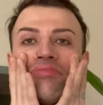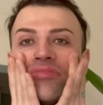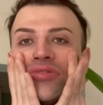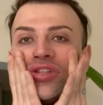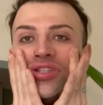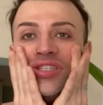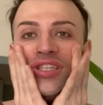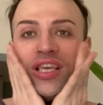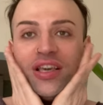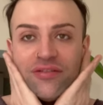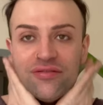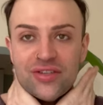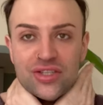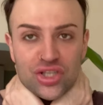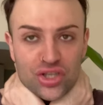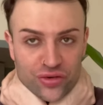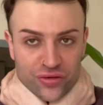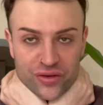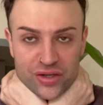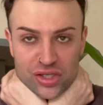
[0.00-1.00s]

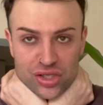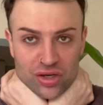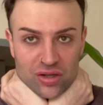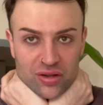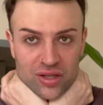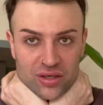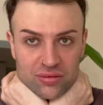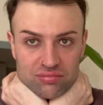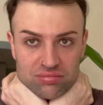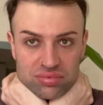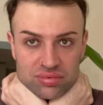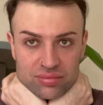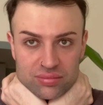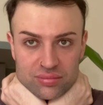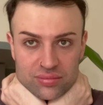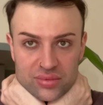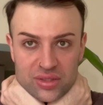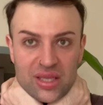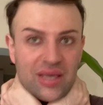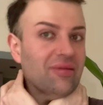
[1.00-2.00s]
niewyćwiczony,
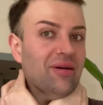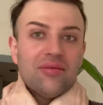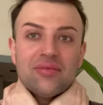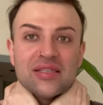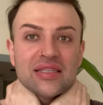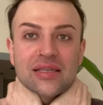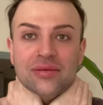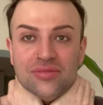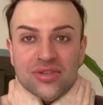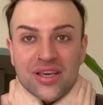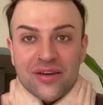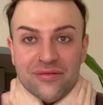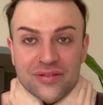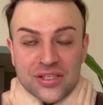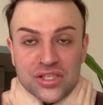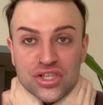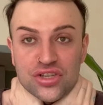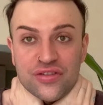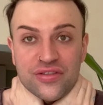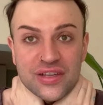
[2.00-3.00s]
nie mam z kim się
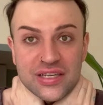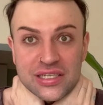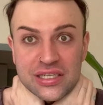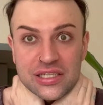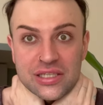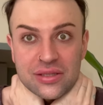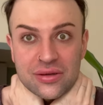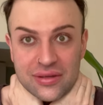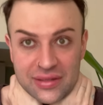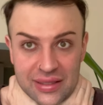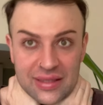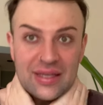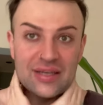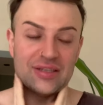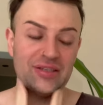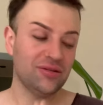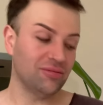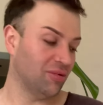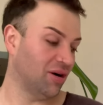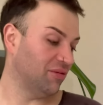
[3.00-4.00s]
wyćwiczyć, to idę na
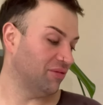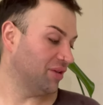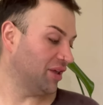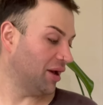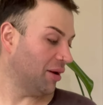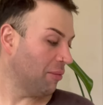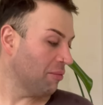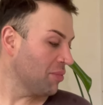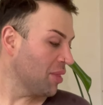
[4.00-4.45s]
siłownię.